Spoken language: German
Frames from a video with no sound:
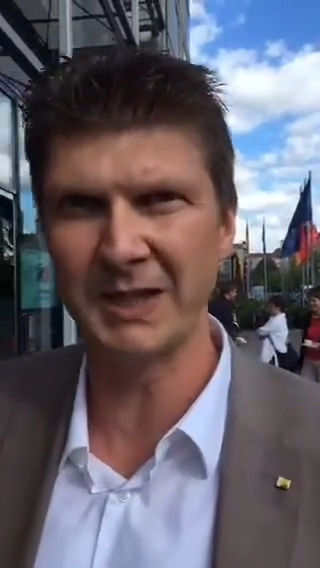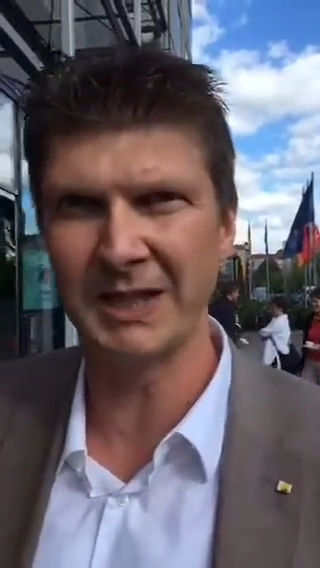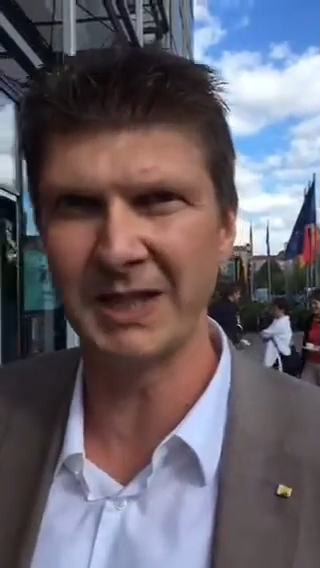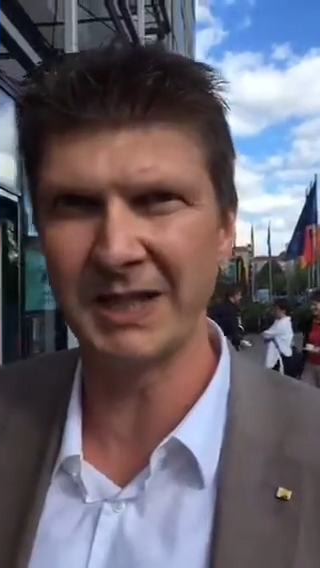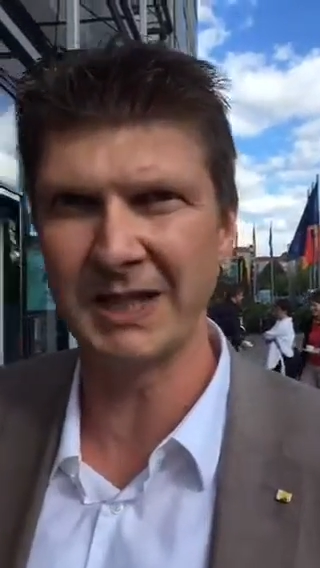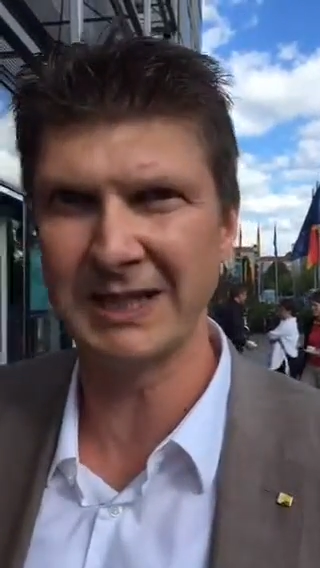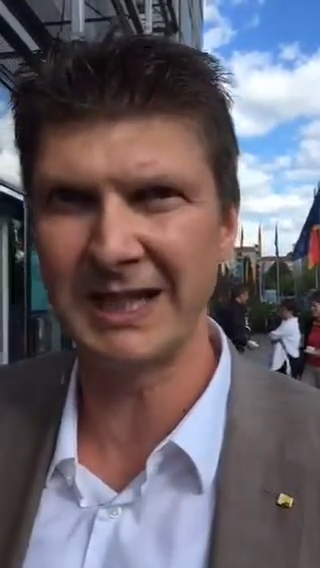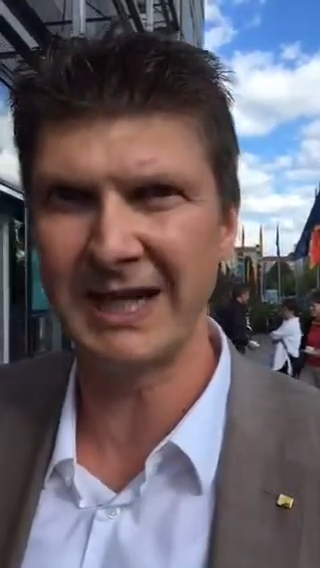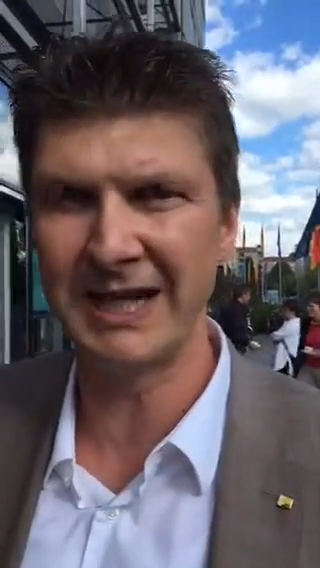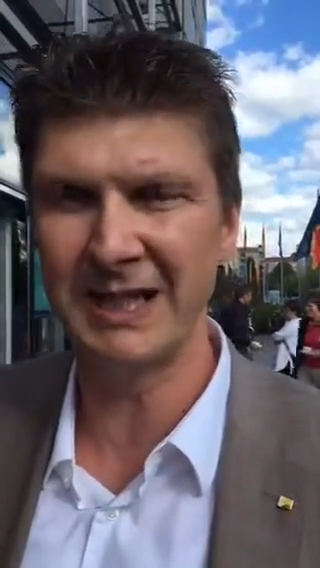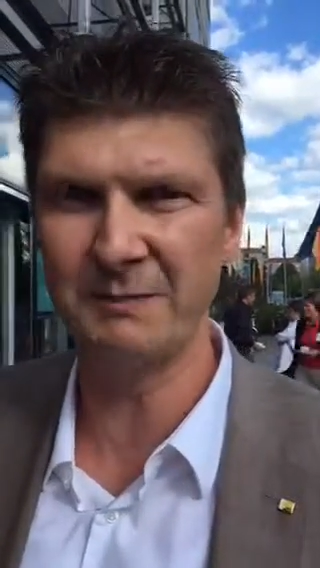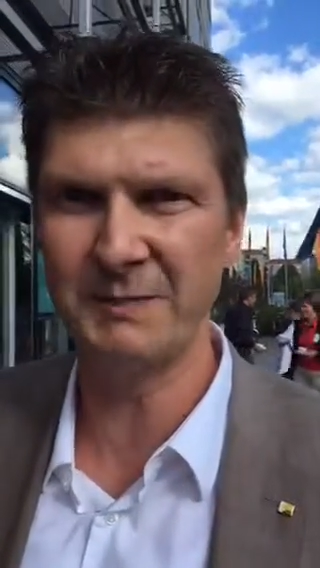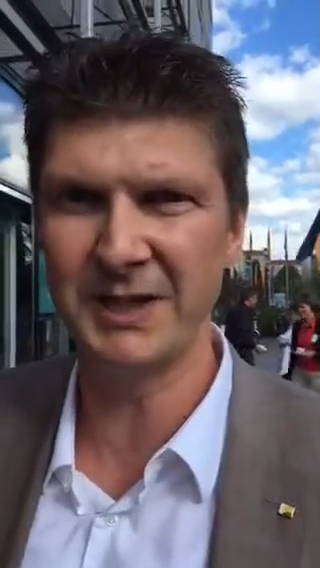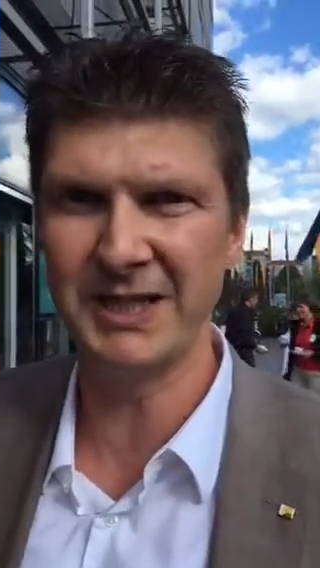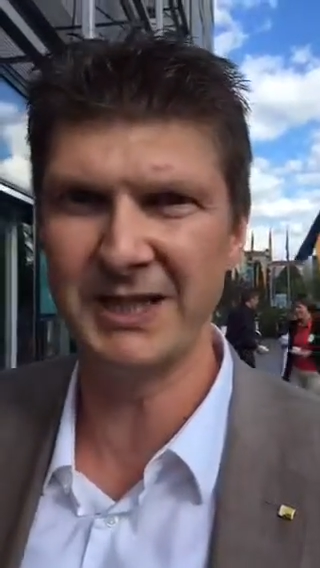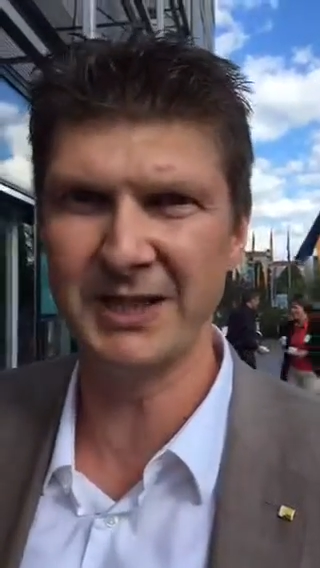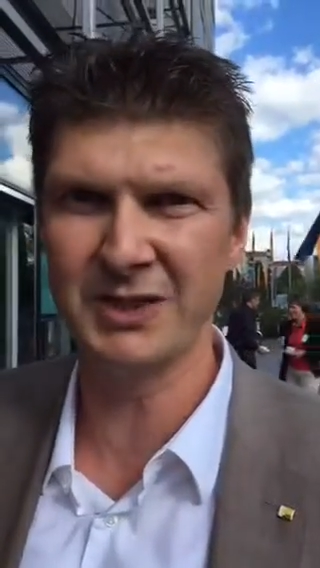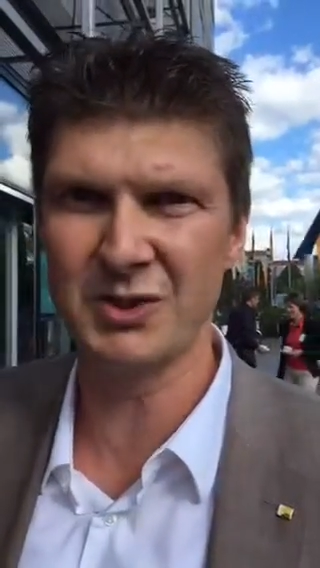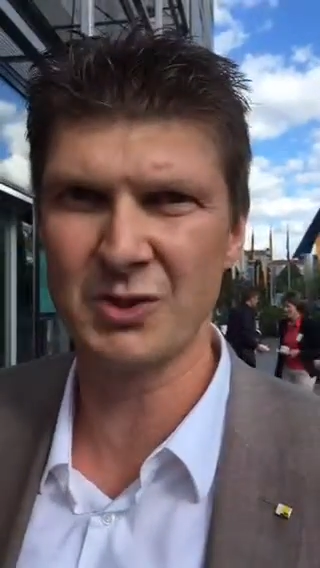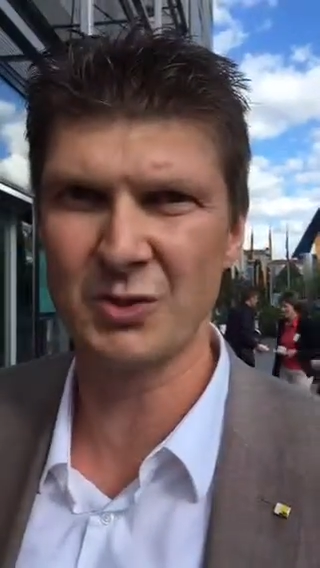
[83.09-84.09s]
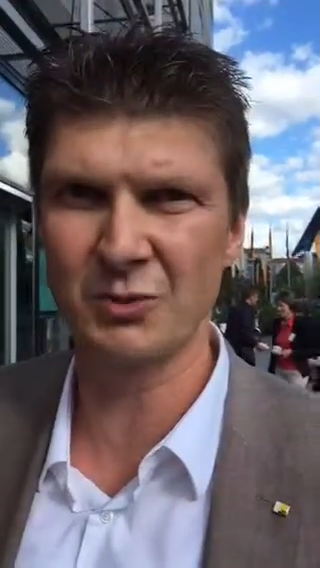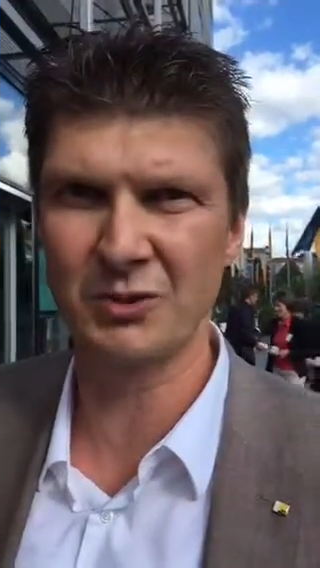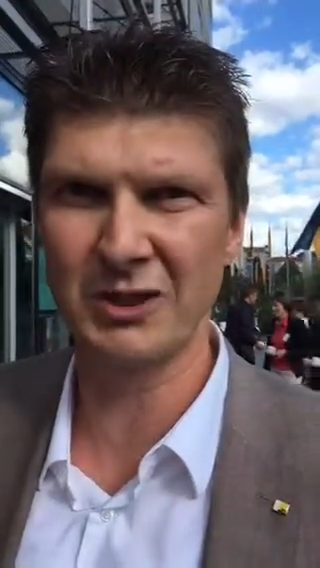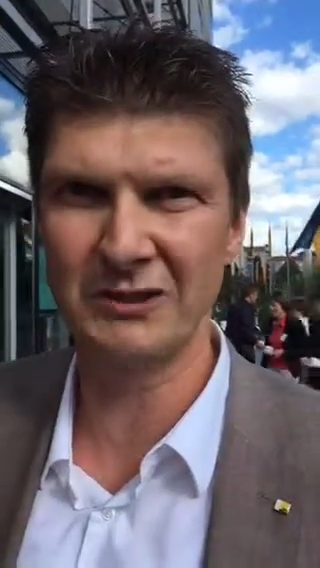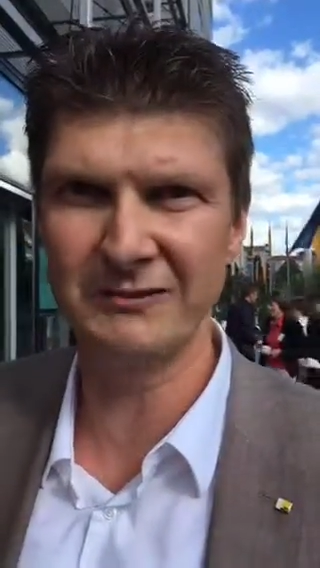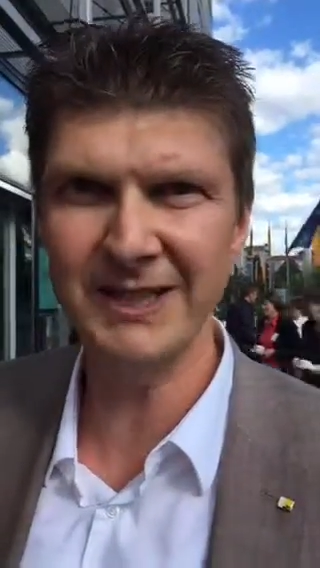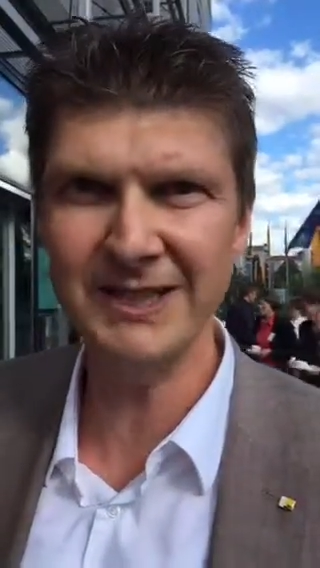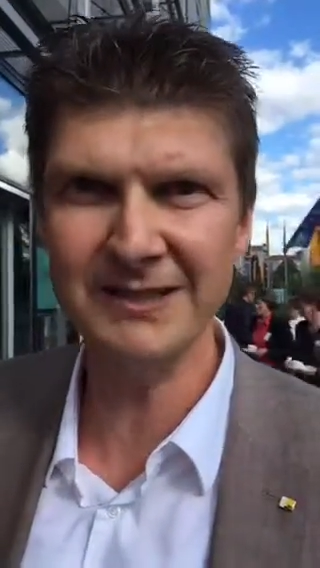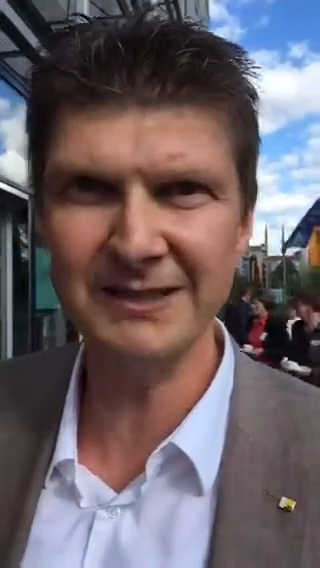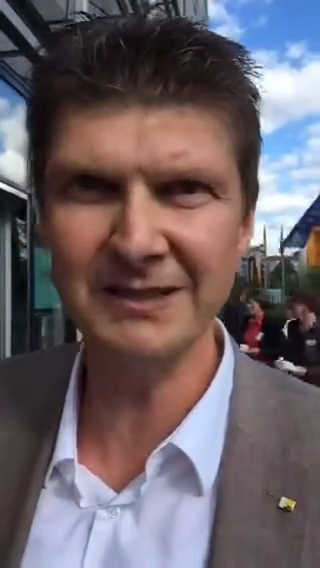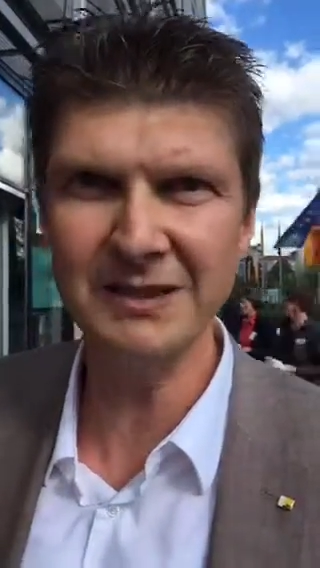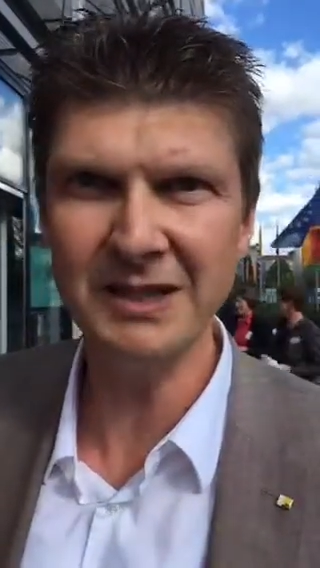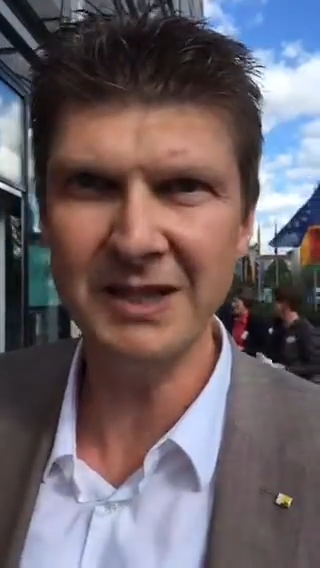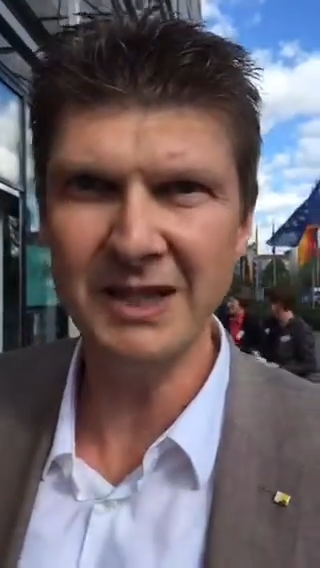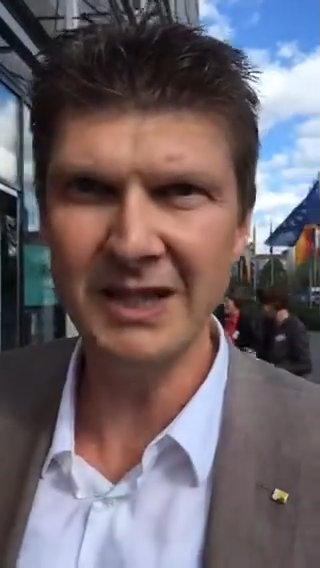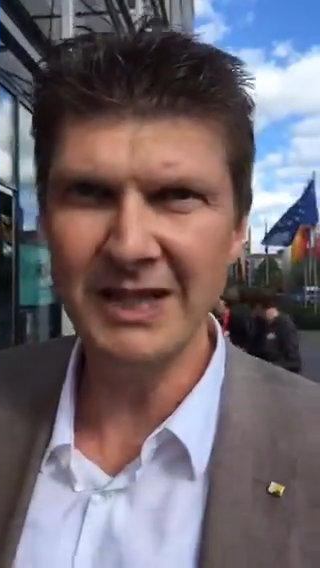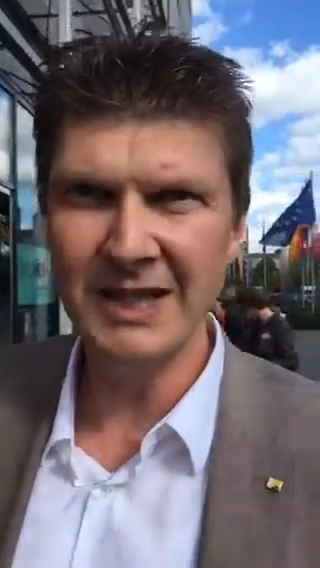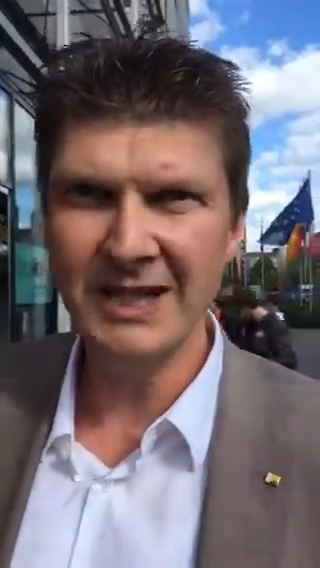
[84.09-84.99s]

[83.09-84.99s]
mit digitalen Medien zu unterrichten.